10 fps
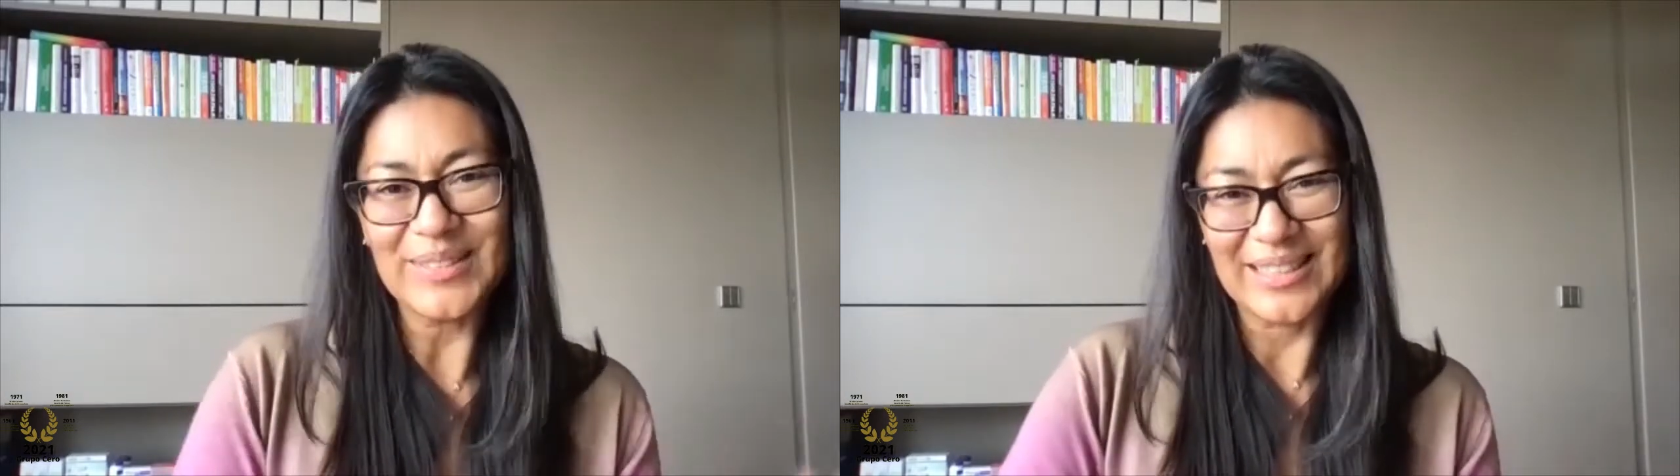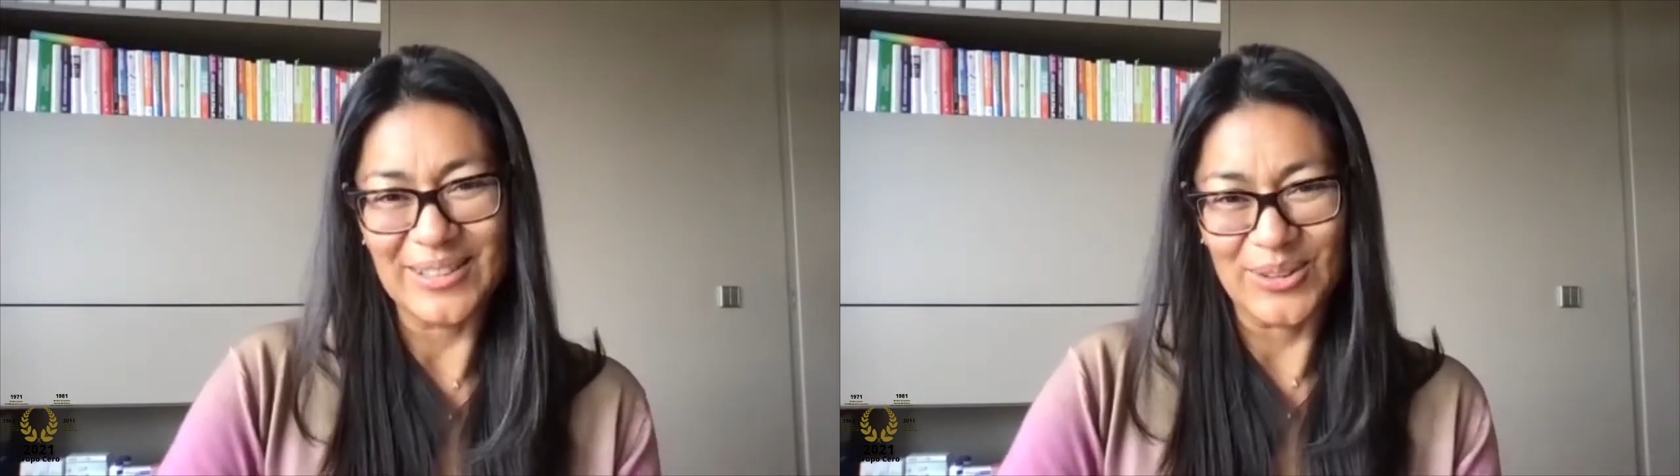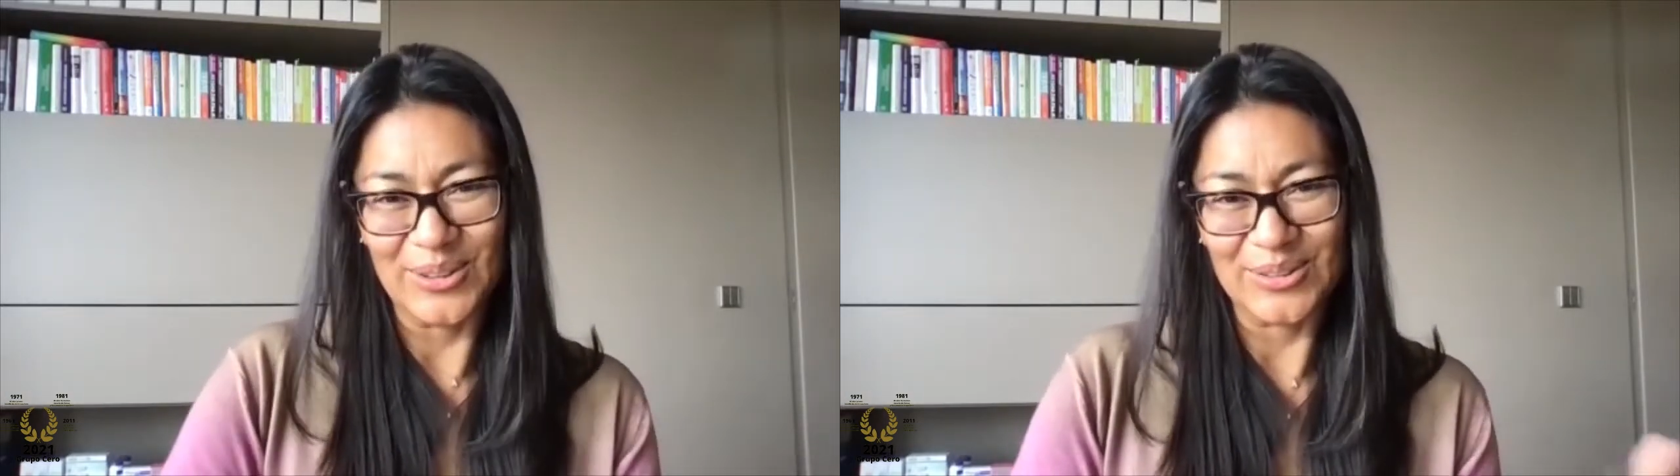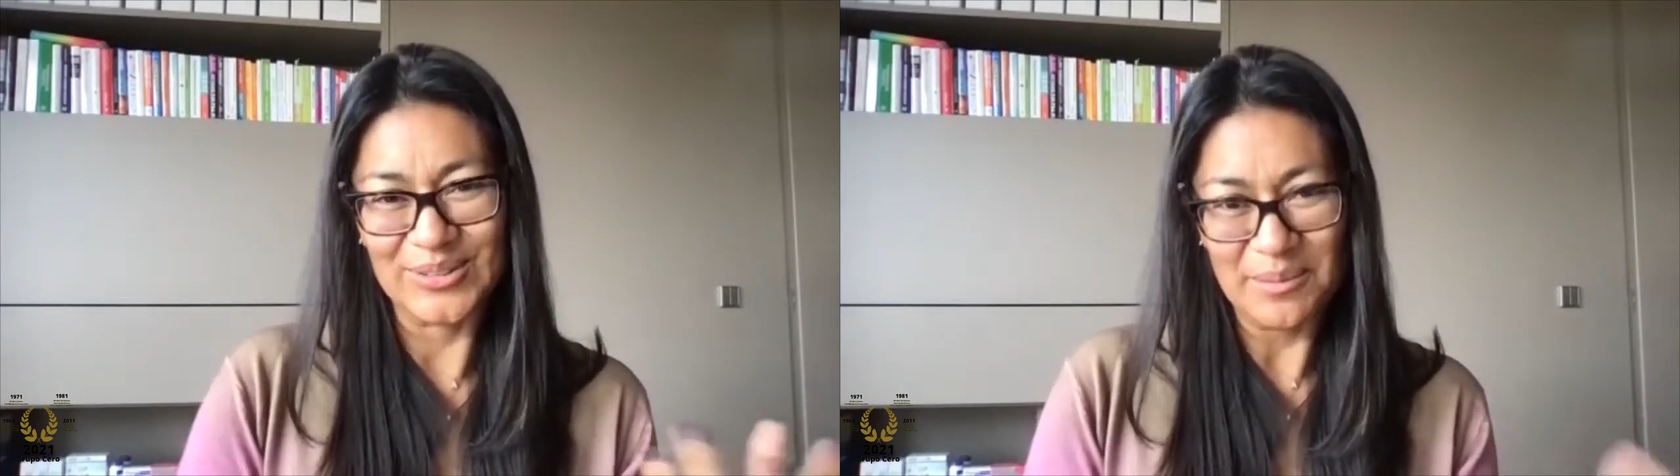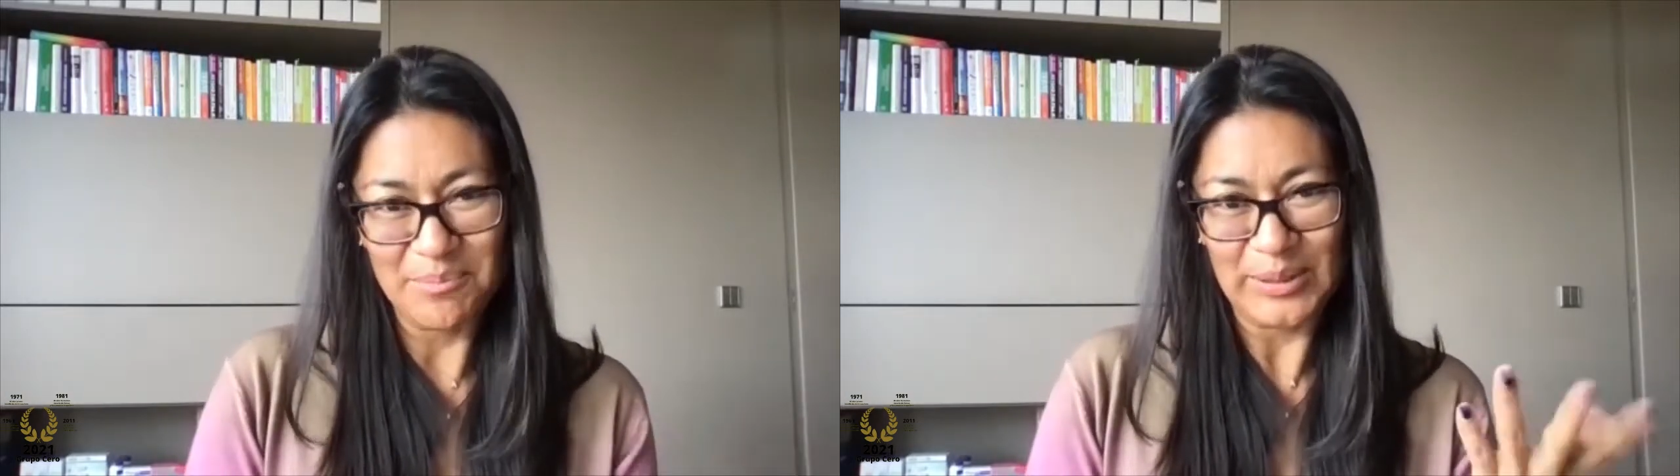de lo,
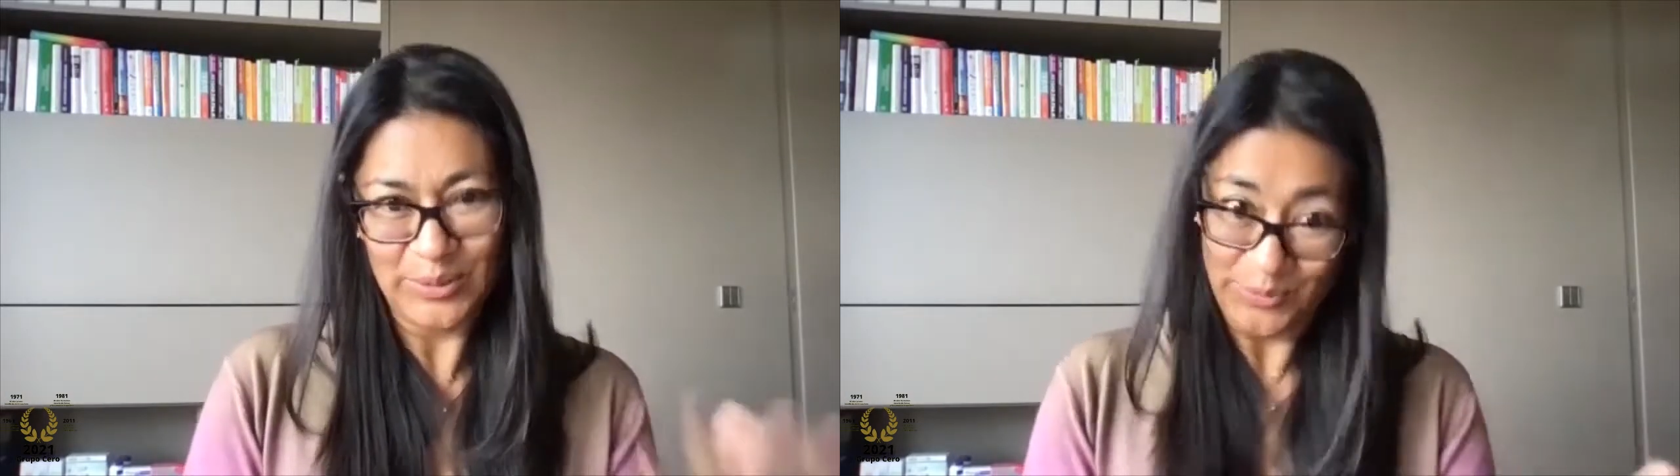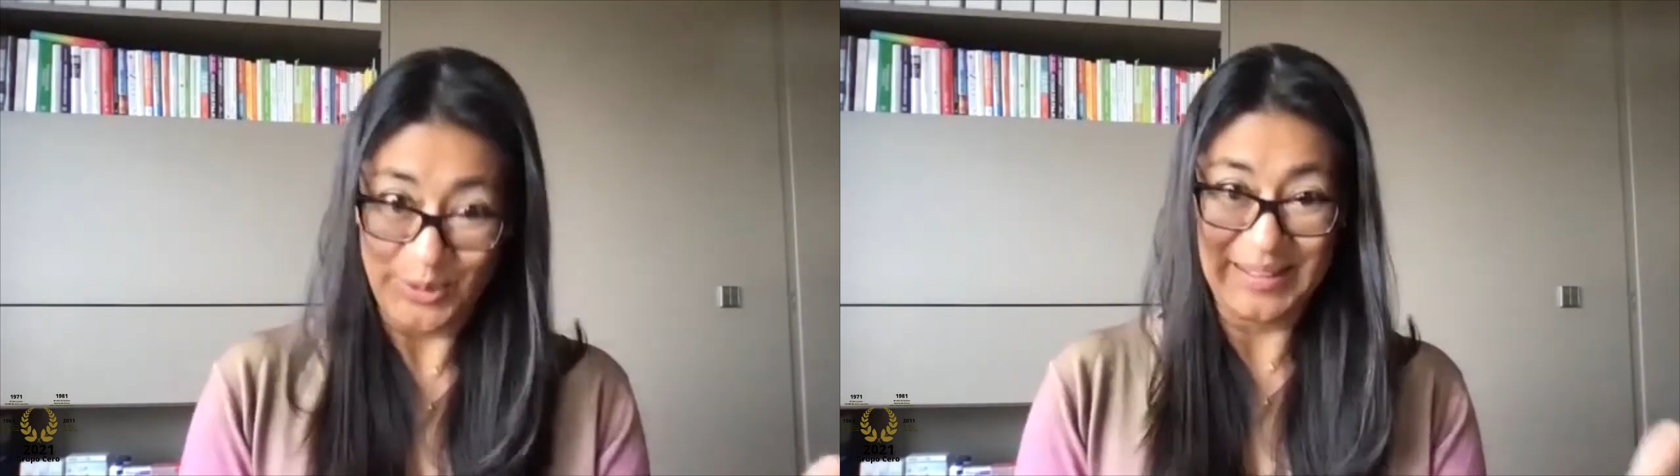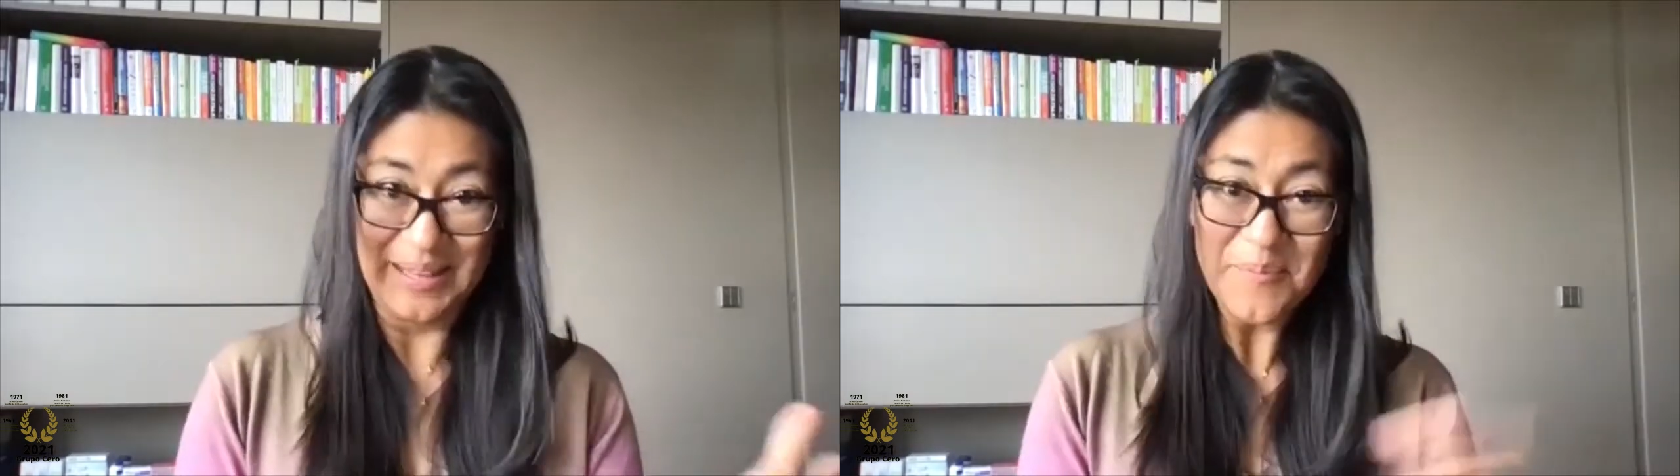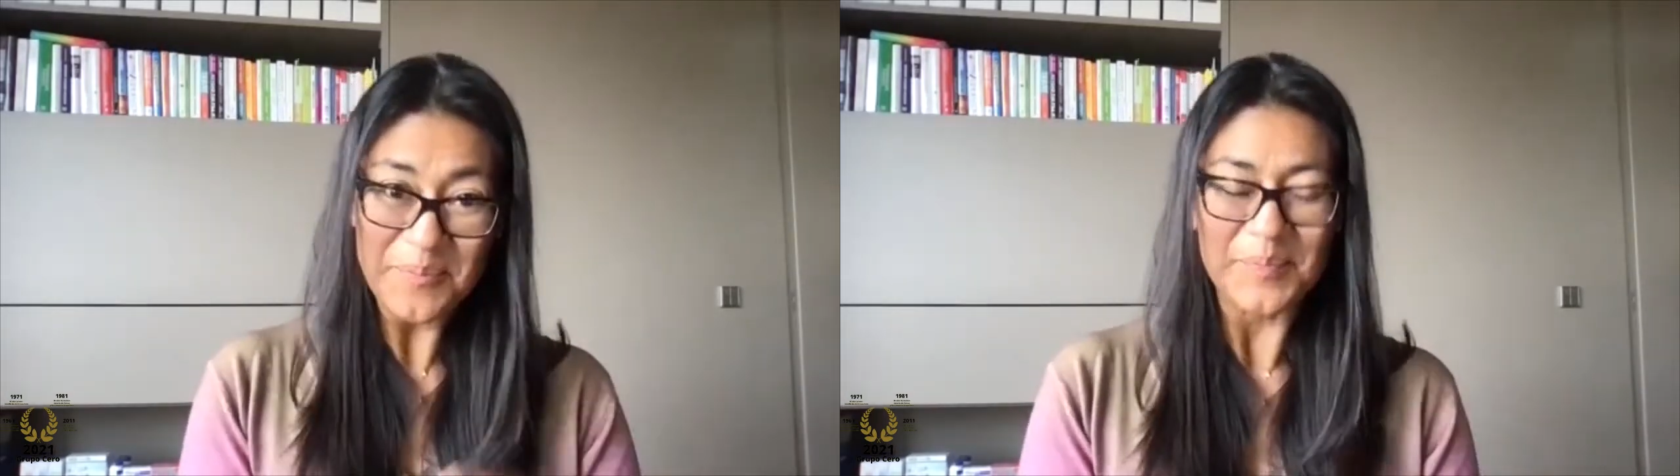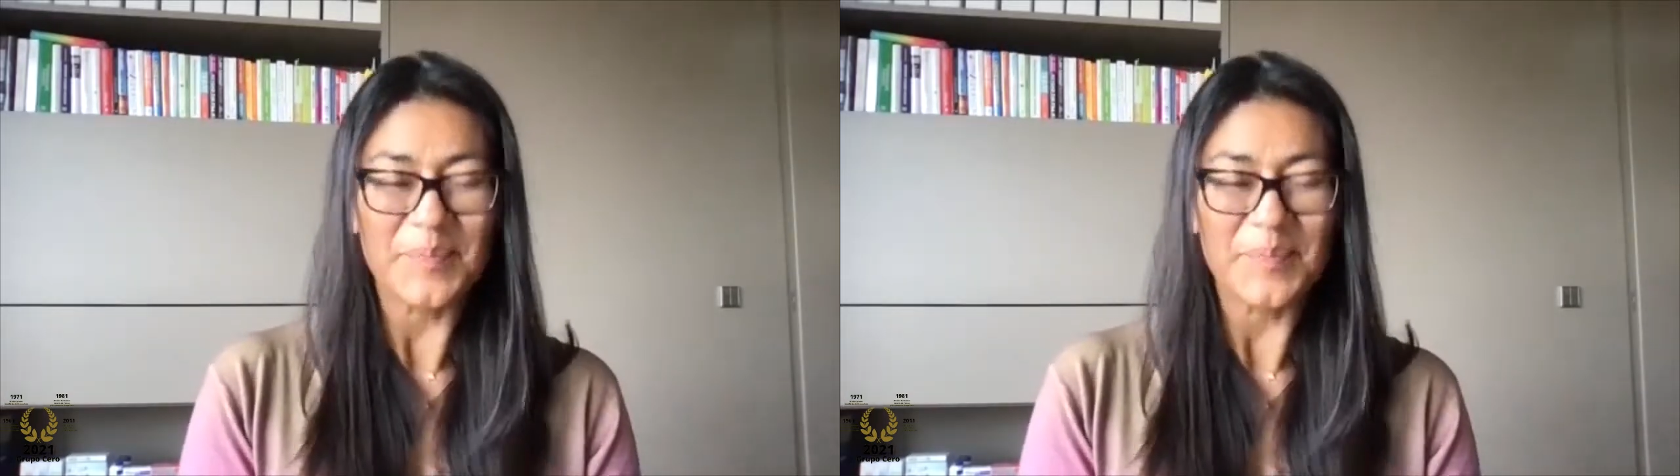del plato fuerte.